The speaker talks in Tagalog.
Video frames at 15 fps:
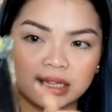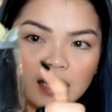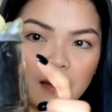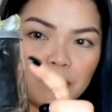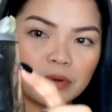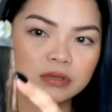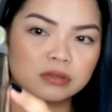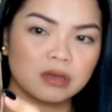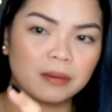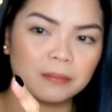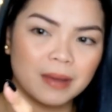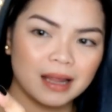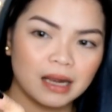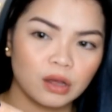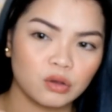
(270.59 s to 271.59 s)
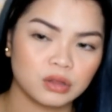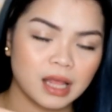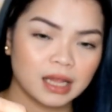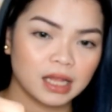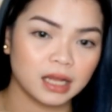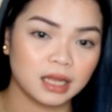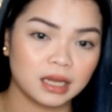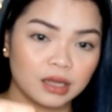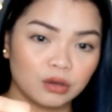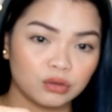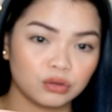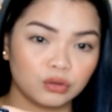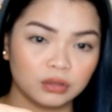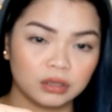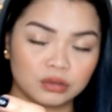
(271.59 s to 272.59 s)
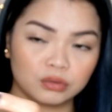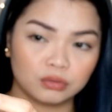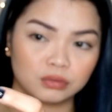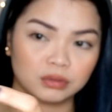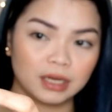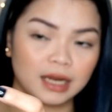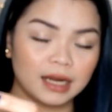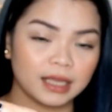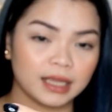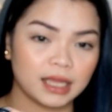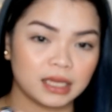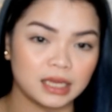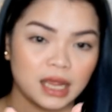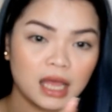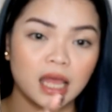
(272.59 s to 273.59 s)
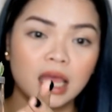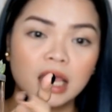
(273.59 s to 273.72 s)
Tapos, ang bala ko, tatanggalin ko tong, tong lalagyan niya.